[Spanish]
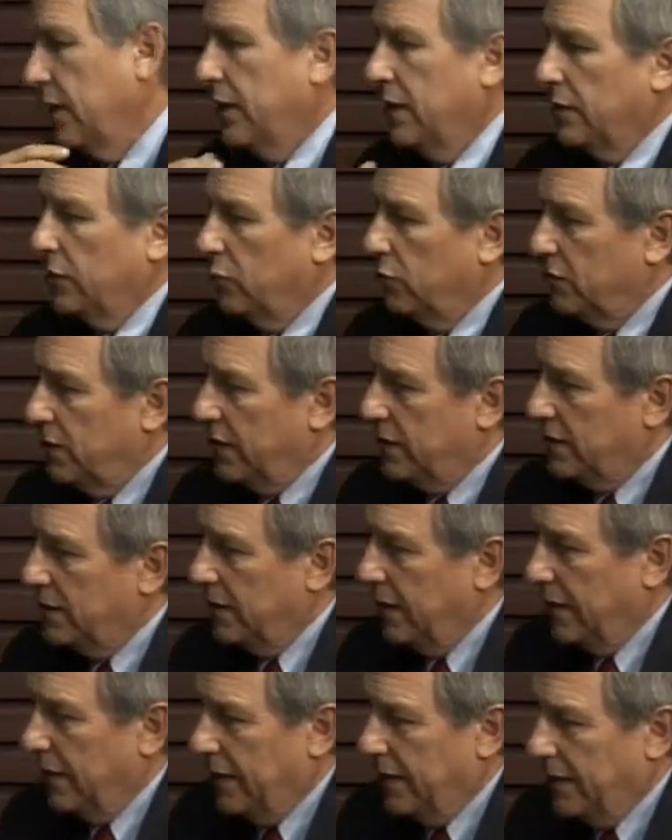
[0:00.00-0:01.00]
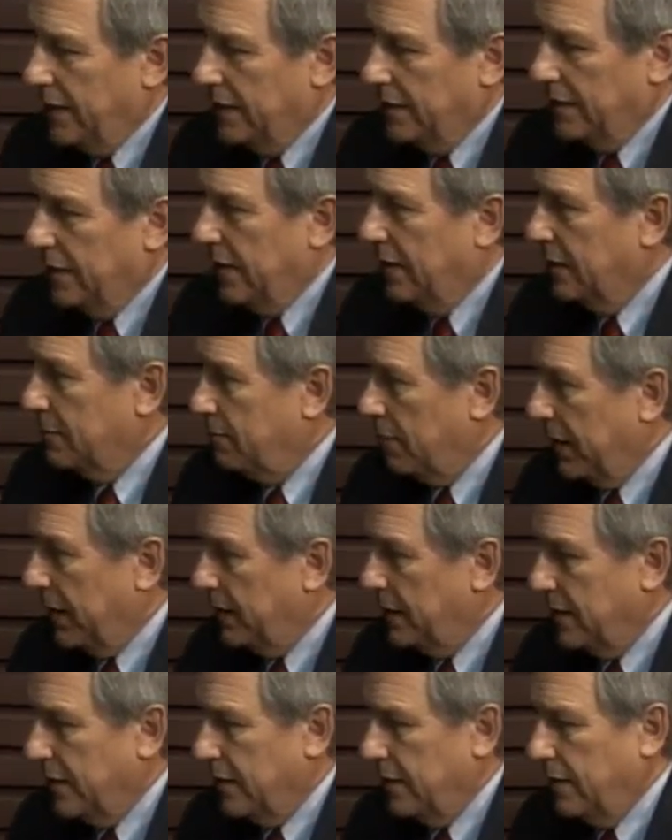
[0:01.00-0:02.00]
Entonces, eh, si les
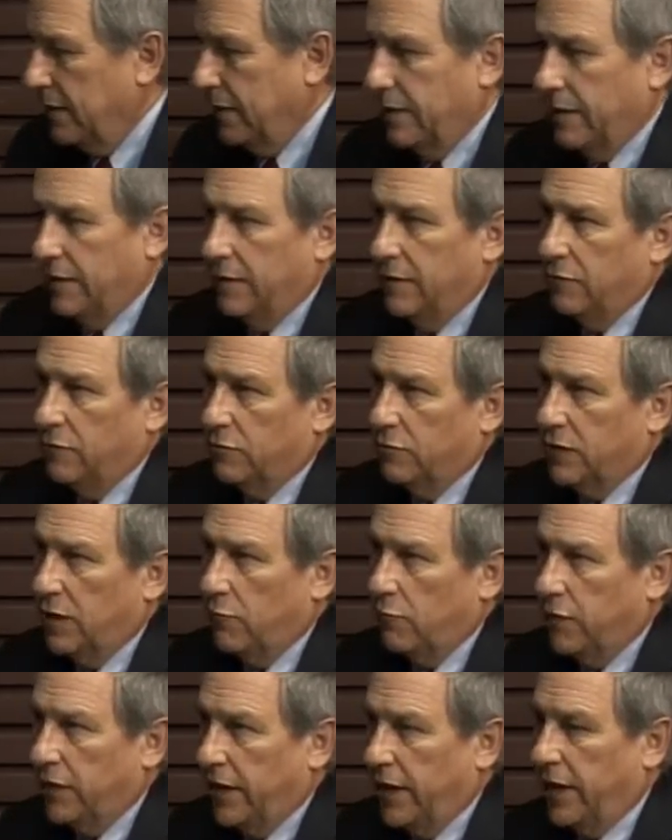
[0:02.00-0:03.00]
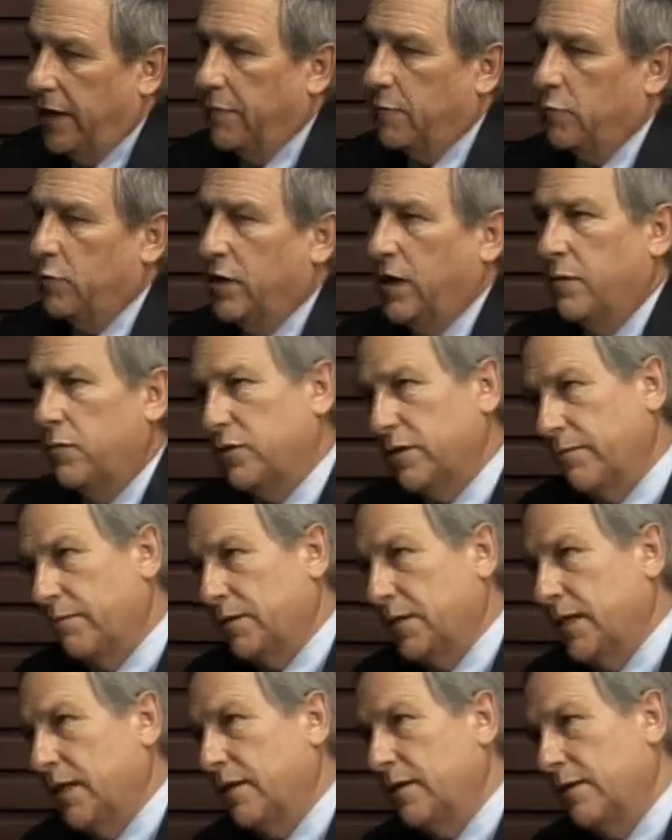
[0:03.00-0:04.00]
parece, eh, Gustavo Enrique, pudiéramos
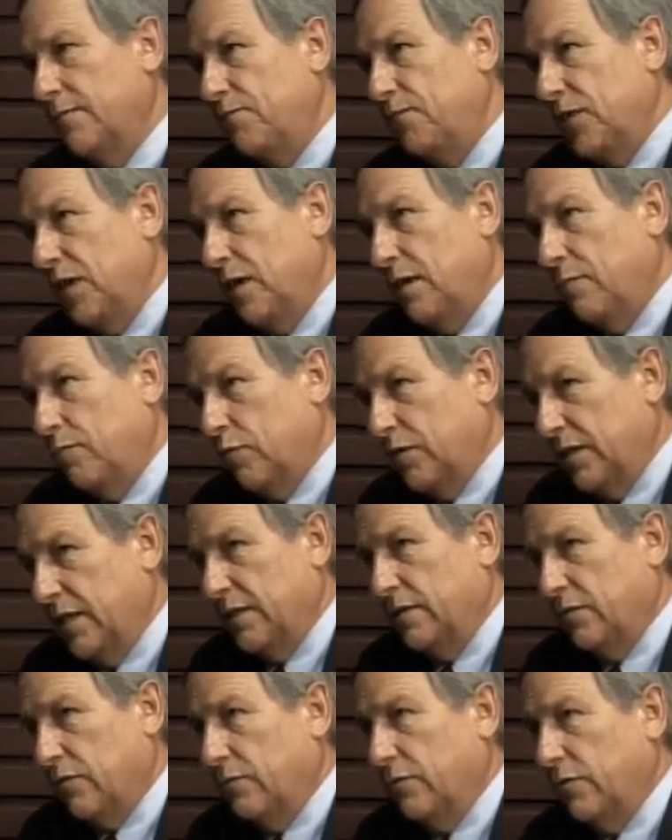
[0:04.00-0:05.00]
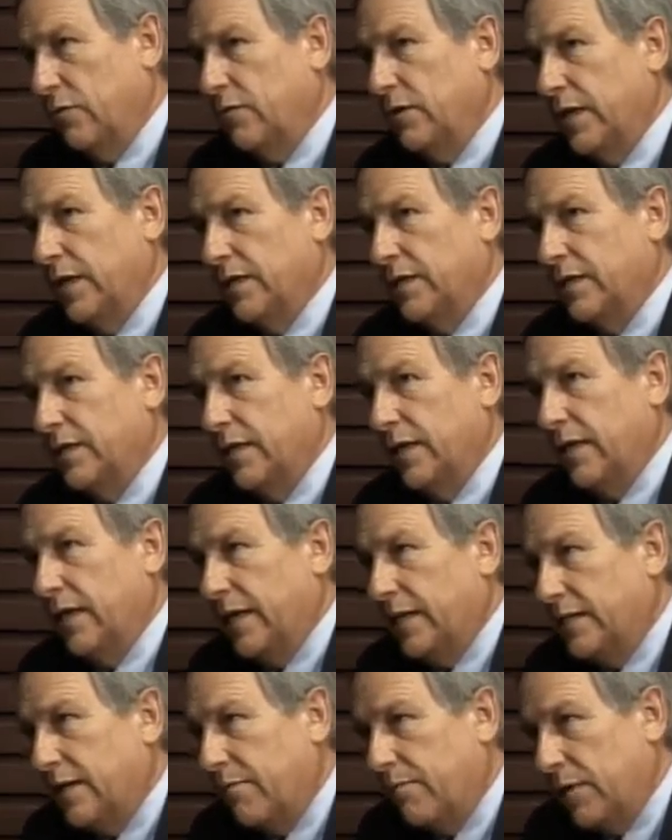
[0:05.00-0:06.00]
empezar pues esto, ¿no? Es decir,
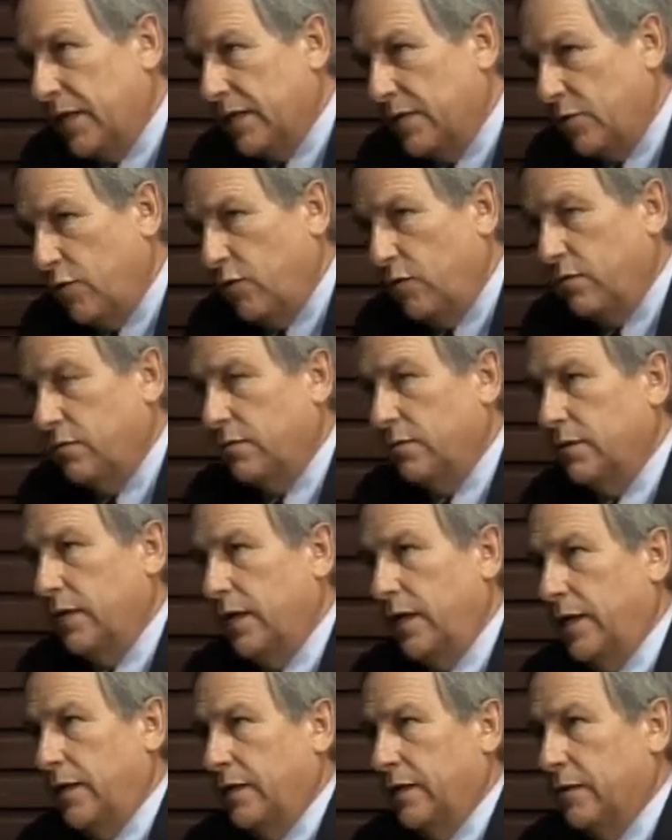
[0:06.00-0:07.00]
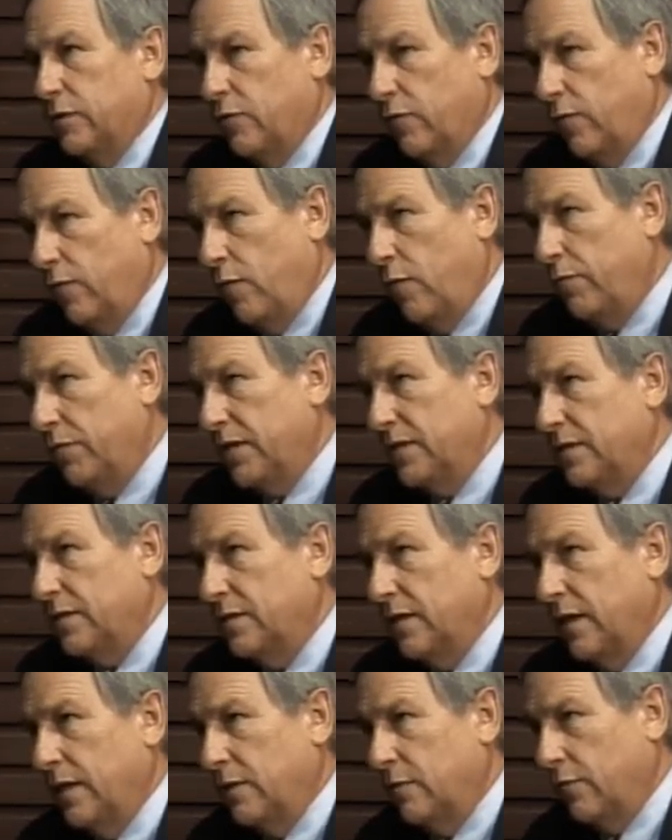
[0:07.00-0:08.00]
esta ampliación en
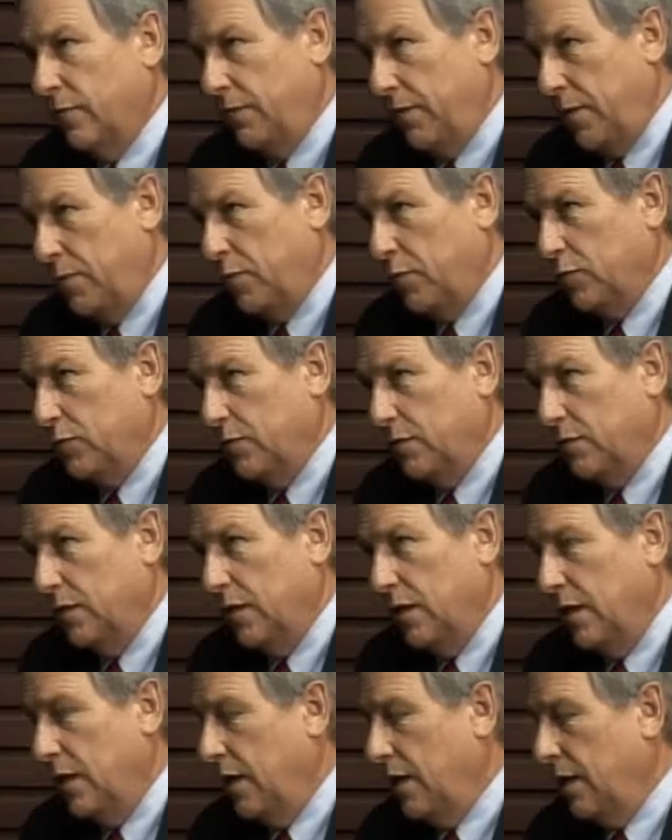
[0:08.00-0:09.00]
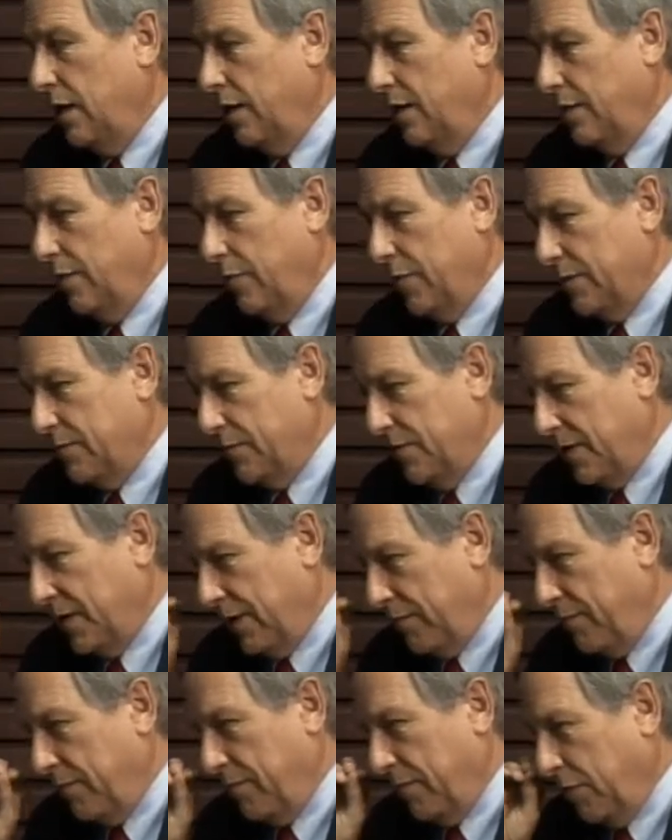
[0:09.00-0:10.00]
SOFOMES, en SOFIPOS, nomás
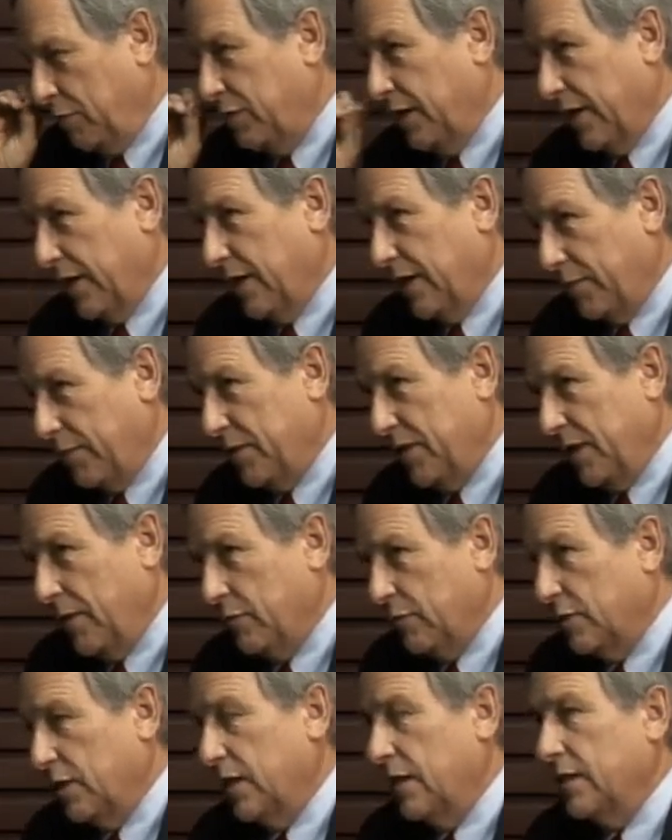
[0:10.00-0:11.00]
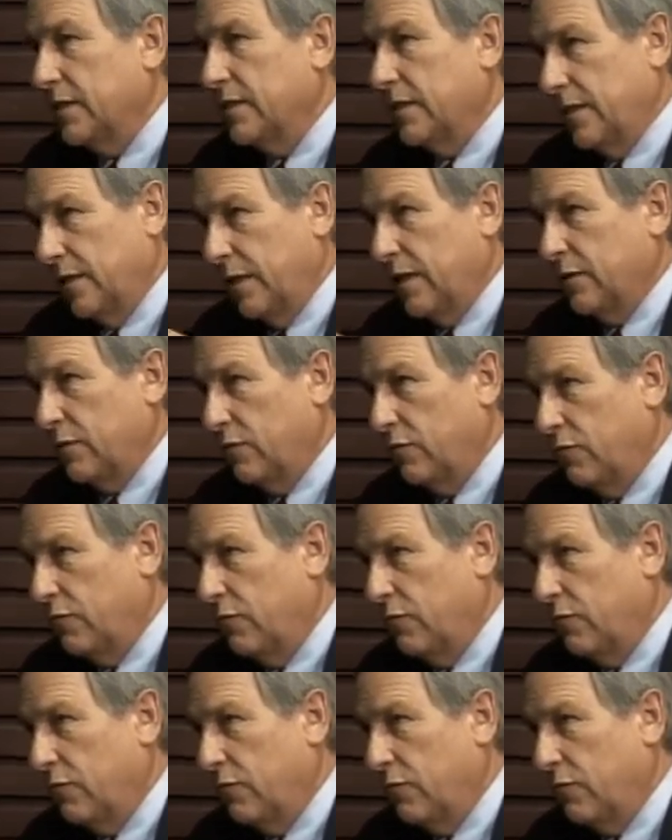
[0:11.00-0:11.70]
me gustaría que repitieran ustedes qué son